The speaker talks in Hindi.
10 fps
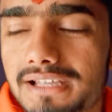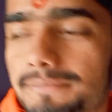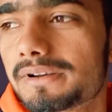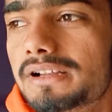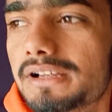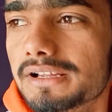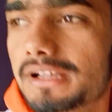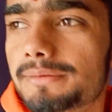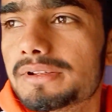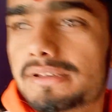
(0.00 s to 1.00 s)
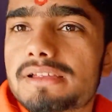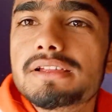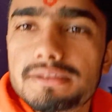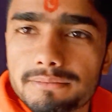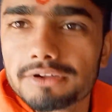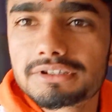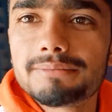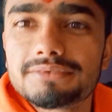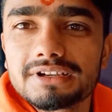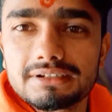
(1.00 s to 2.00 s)
हैं पर कभी बहुत
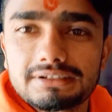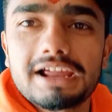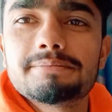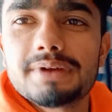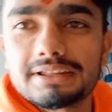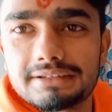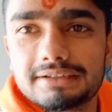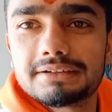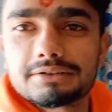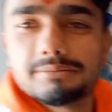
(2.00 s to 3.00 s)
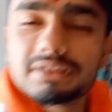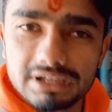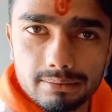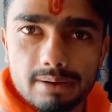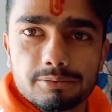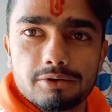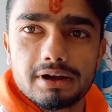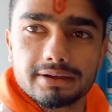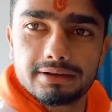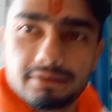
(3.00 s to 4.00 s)
कम जब टाइम पे आते हैं तो मिलते हैं अब आपको आगे